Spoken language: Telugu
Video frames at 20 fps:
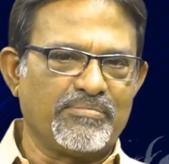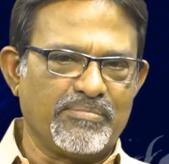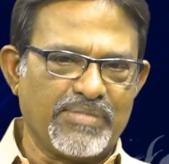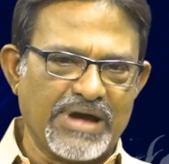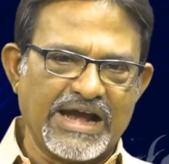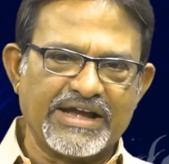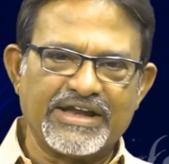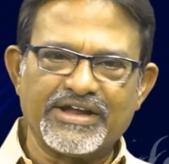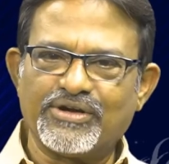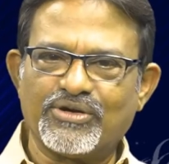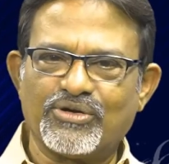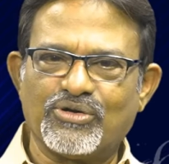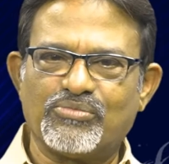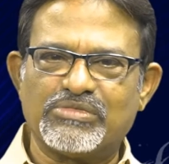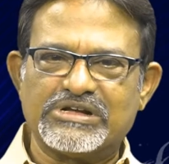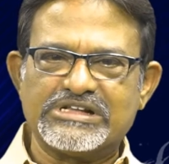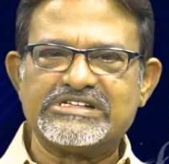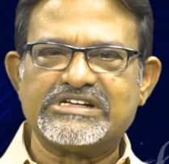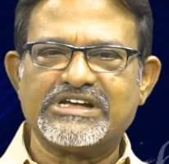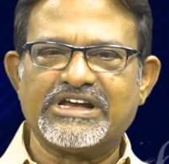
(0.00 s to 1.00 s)
బ్యాటింగ్లో
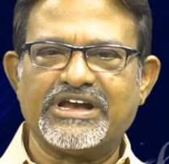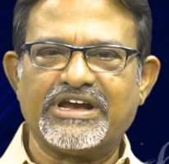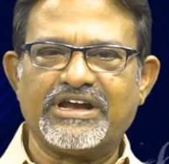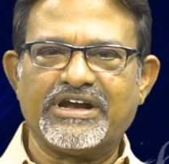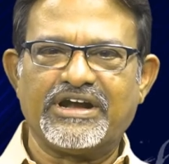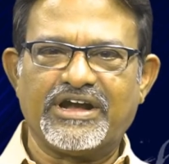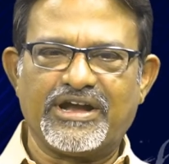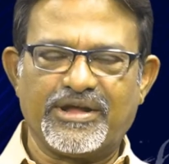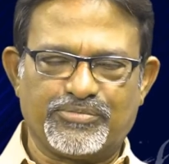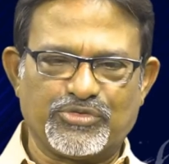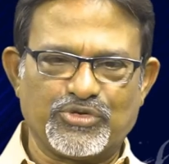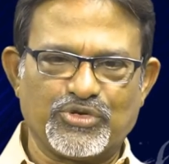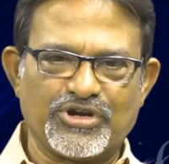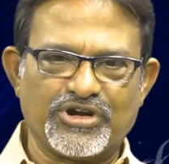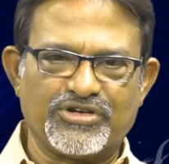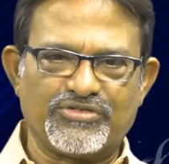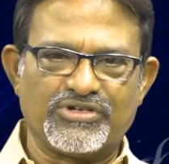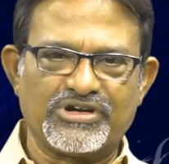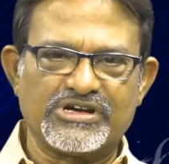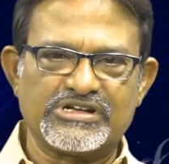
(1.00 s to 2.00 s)
మంచి డెప్త్
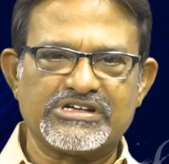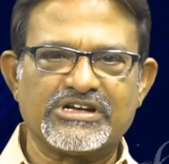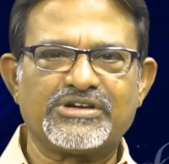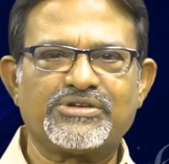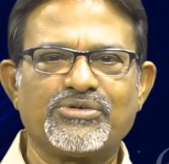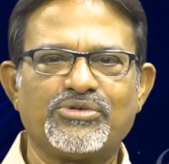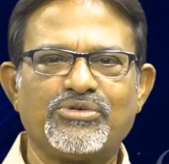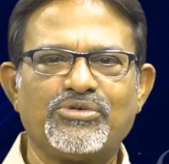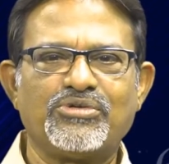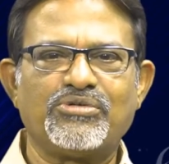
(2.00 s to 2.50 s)
ఉన్నటువంటి జట్టు